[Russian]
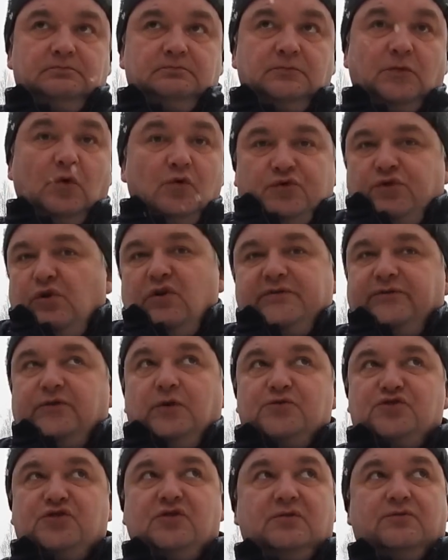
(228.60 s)
Ну, только в
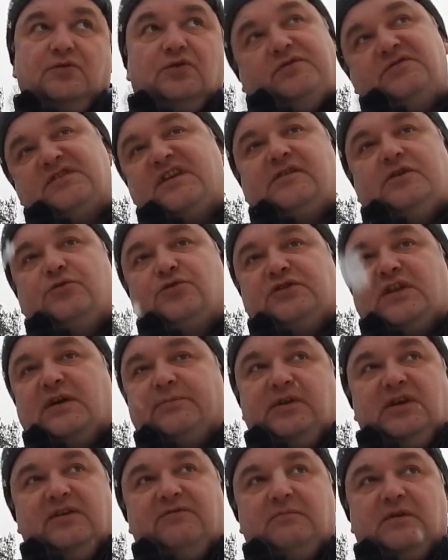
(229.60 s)
том, что вот задняя ось на
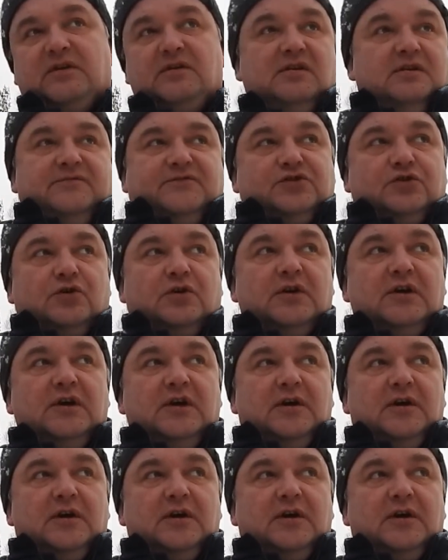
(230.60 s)
пневме, и все.